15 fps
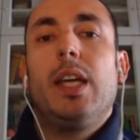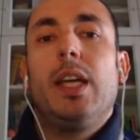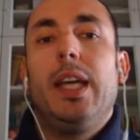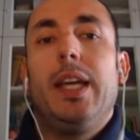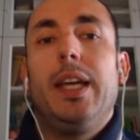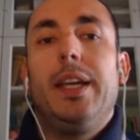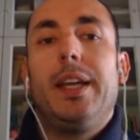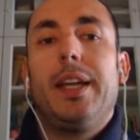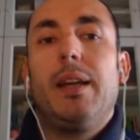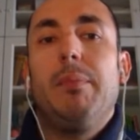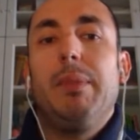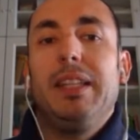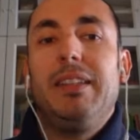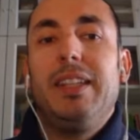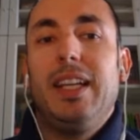Eh,
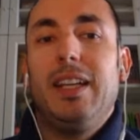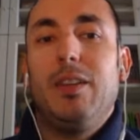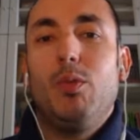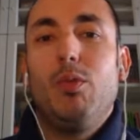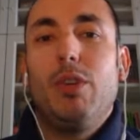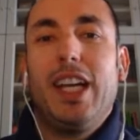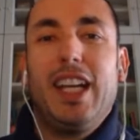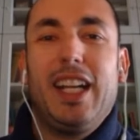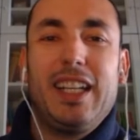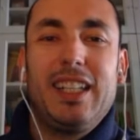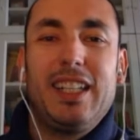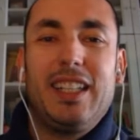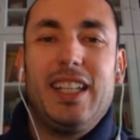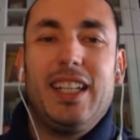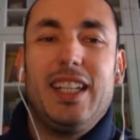realmente un
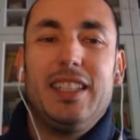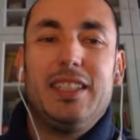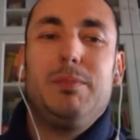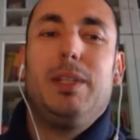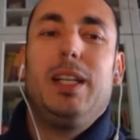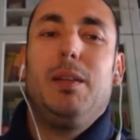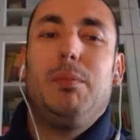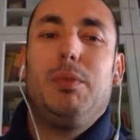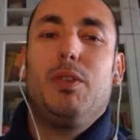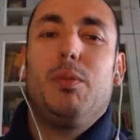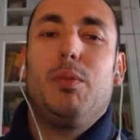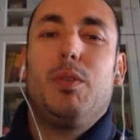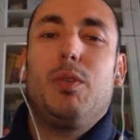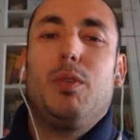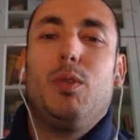ERG, ¿qué es? ¿Vale? Bueno,
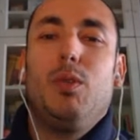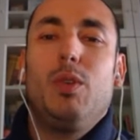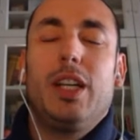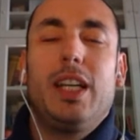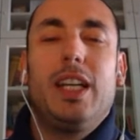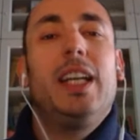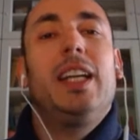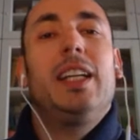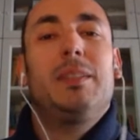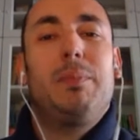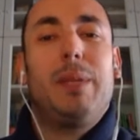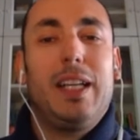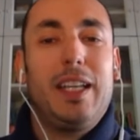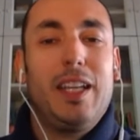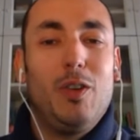un ERG,
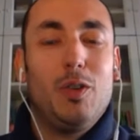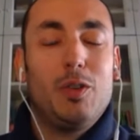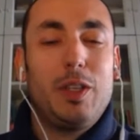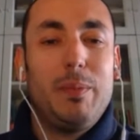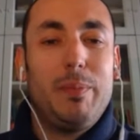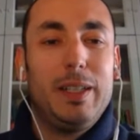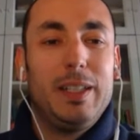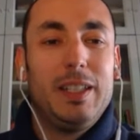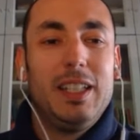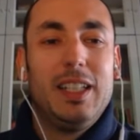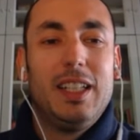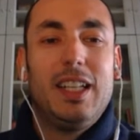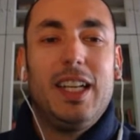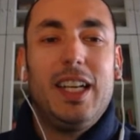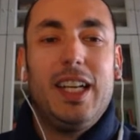para quien no lo sepa,
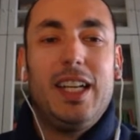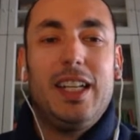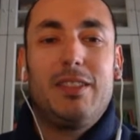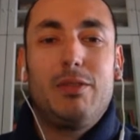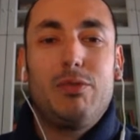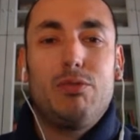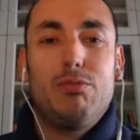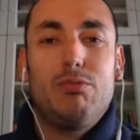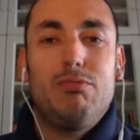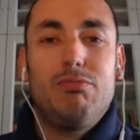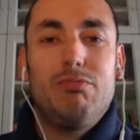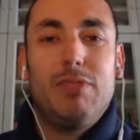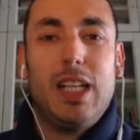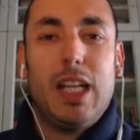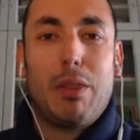es
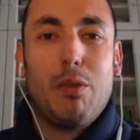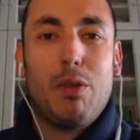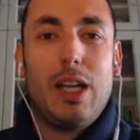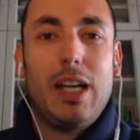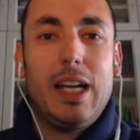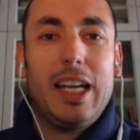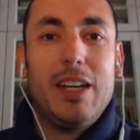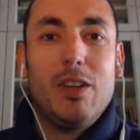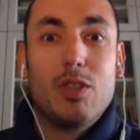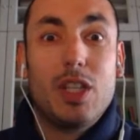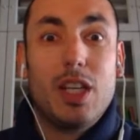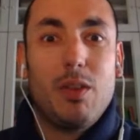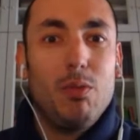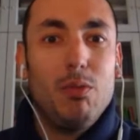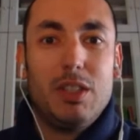la zona
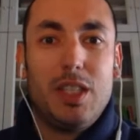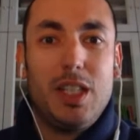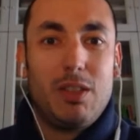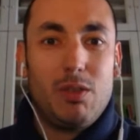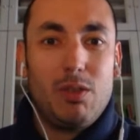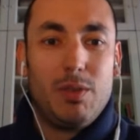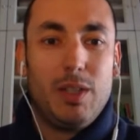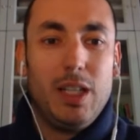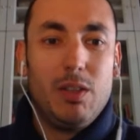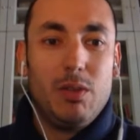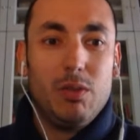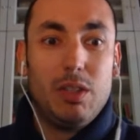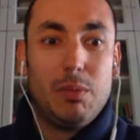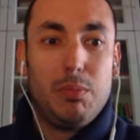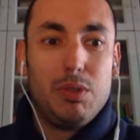arenosa de un desierto, ¿vale? En
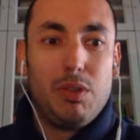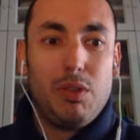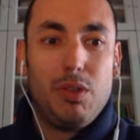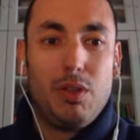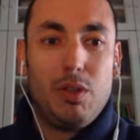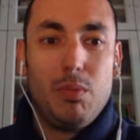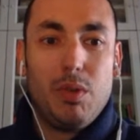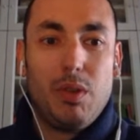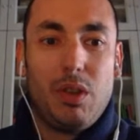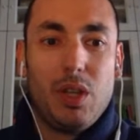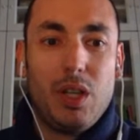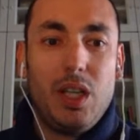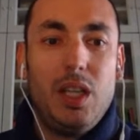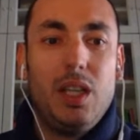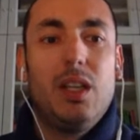contraposición, como dice
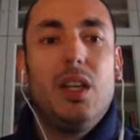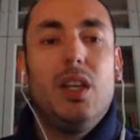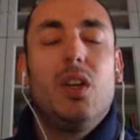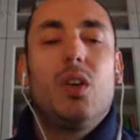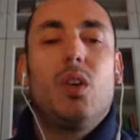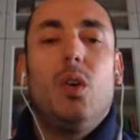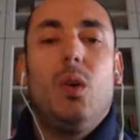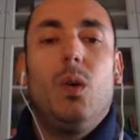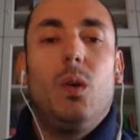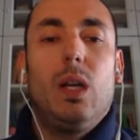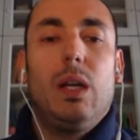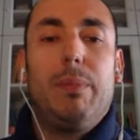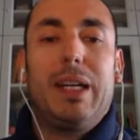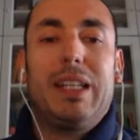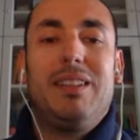aquí, con
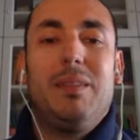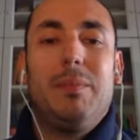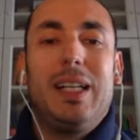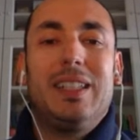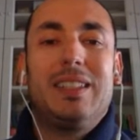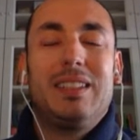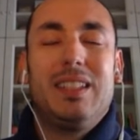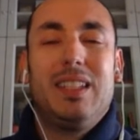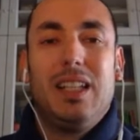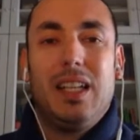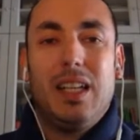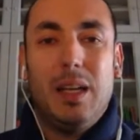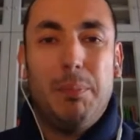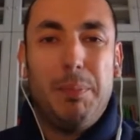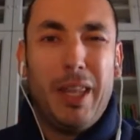la parte más
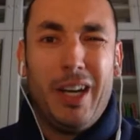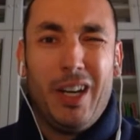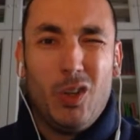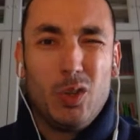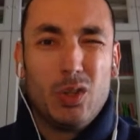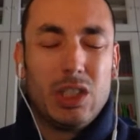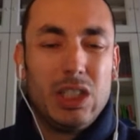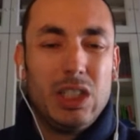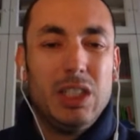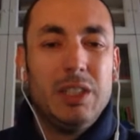eh, pedregosa.